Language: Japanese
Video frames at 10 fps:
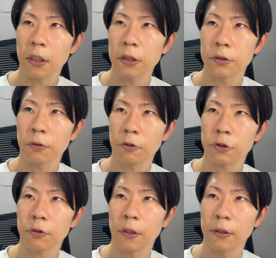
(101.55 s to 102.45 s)
近所の図
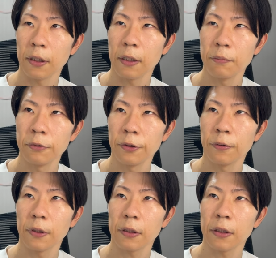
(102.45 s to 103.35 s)
書館で無
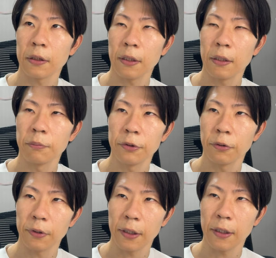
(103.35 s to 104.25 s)
料になってる、えー、無
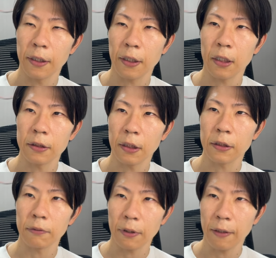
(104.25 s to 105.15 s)
料で、え借りた
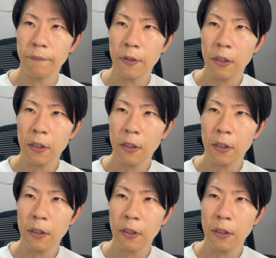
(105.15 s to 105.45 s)
りとか、